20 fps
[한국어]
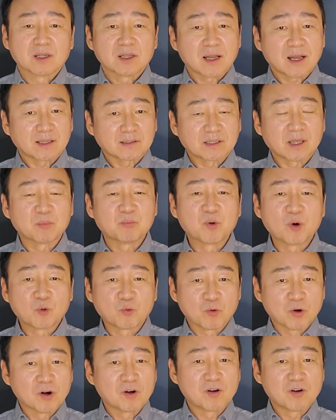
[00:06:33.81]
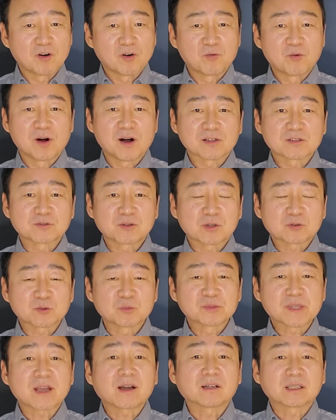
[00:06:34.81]
한 템포 워워 하시고
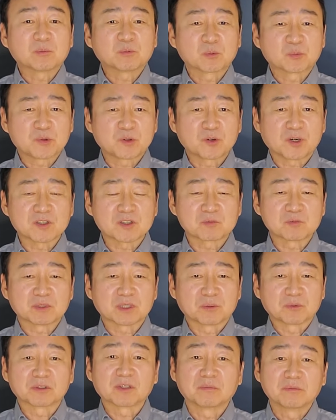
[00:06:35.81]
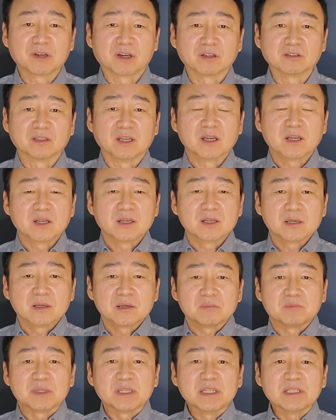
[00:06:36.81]
좀 생각해 볼 필요가 있습니다. 뭐냐면
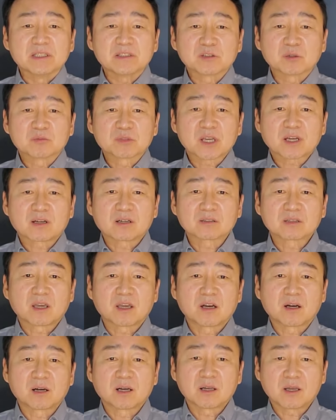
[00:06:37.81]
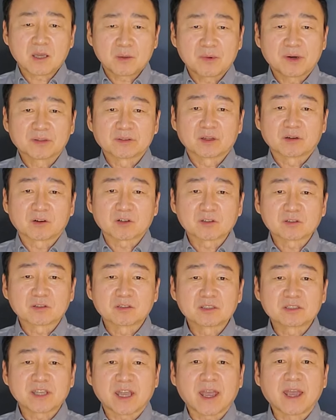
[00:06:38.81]
미리 좀 체크해야 해봐야 될 것은
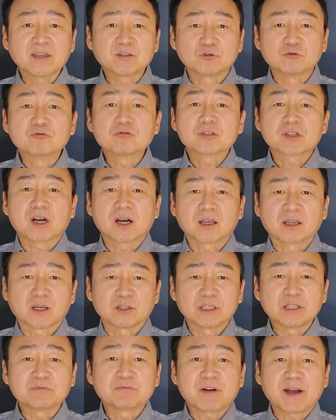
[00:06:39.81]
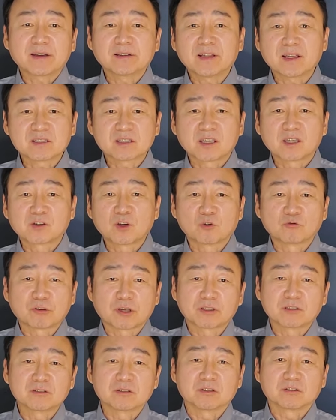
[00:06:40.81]
그 재융자 리파이낸싱의
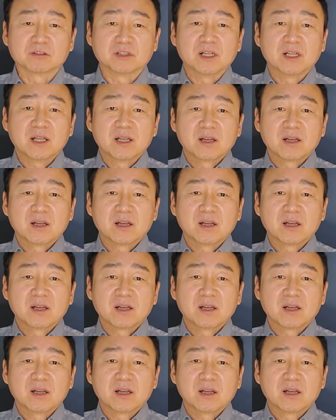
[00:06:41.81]
경우에는요.